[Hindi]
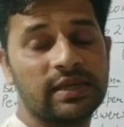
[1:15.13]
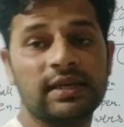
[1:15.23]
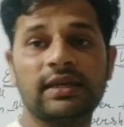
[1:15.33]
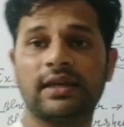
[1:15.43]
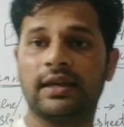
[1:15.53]
भी
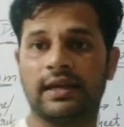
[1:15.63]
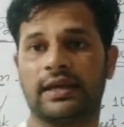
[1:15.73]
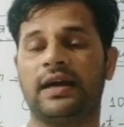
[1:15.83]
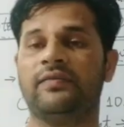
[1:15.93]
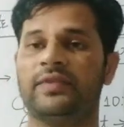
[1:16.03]

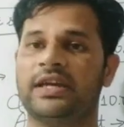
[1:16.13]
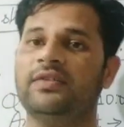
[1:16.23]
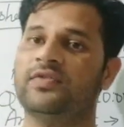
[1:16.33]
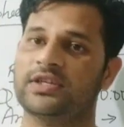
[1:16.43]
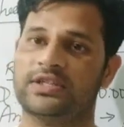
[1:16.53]
लेगा
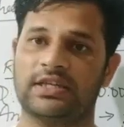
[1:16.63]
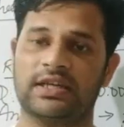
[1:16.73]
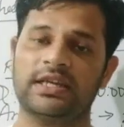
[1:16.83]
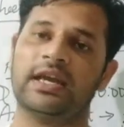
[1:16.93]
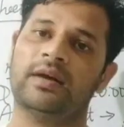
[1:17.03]
बीएड फर्स्ट
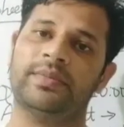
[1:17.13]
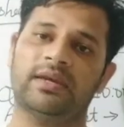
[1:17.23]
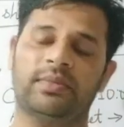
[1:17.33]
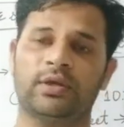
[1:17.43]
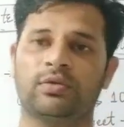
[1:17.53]
ईयर की अब ये
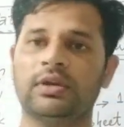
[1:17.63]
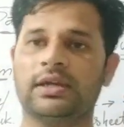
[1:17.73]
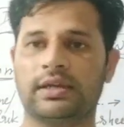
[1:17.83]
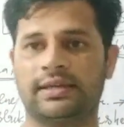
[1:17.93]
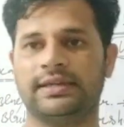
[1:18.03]
बिल्कुल
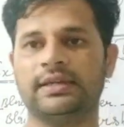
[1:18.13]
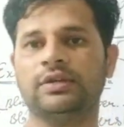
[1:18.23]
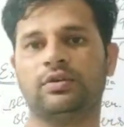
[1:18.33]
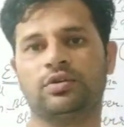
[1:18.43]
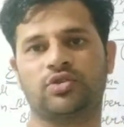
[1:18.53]

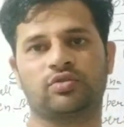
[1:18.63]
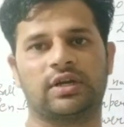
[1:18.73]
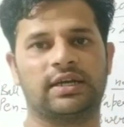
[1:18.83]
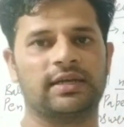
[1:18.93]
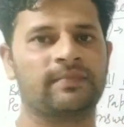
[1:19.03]
क्लियर हो
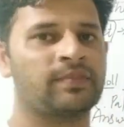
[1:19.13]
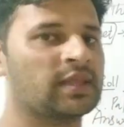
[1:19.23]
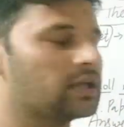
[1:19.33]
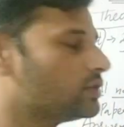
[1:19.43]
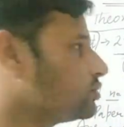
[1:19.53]
चुका है
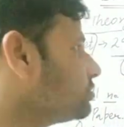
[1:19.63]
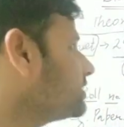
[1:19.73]
तो